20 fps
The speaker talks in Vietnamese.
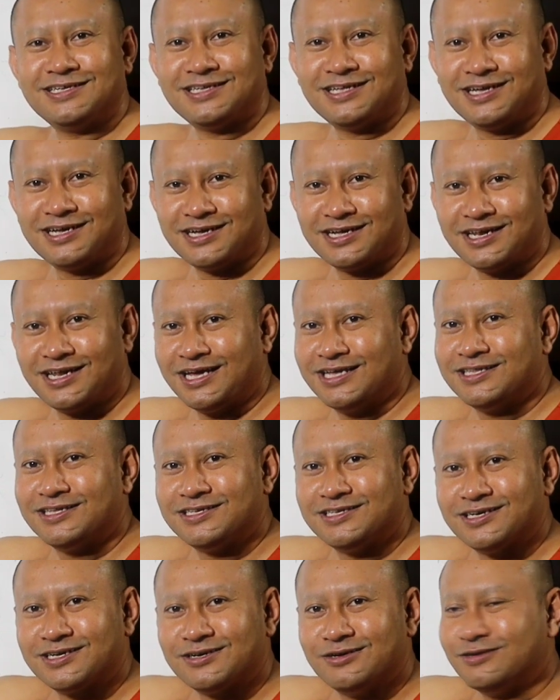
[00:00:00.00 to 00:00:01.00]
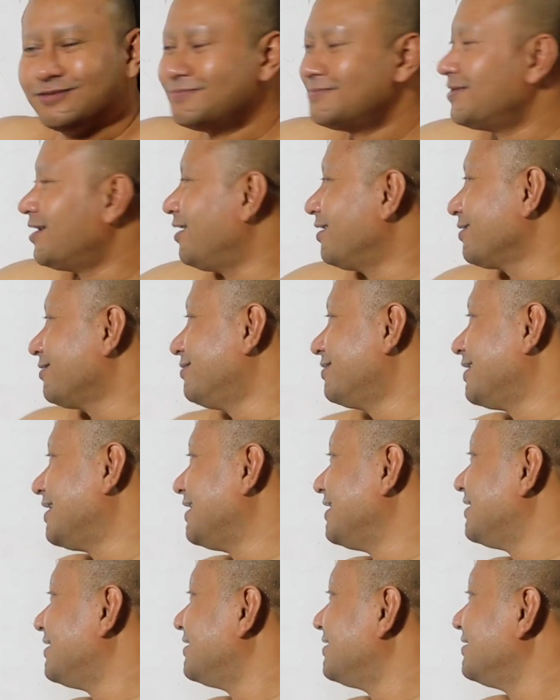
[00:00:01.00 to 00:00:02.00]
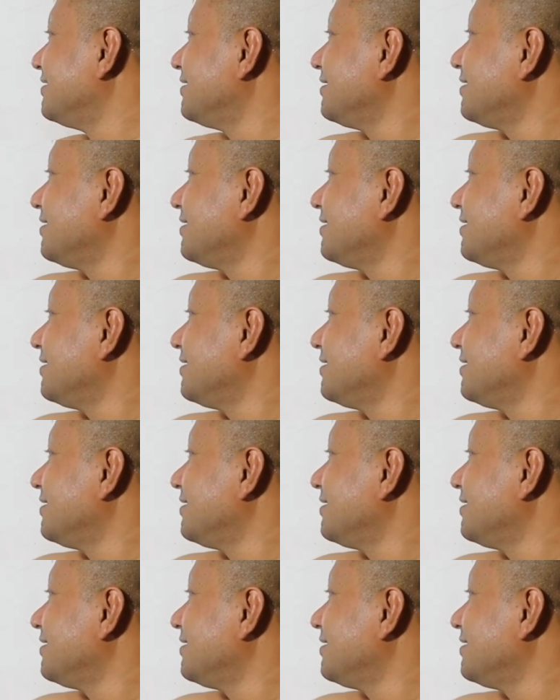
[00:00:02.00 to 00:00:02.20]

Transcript: này lại tôi chơi côn nol côn ấy đó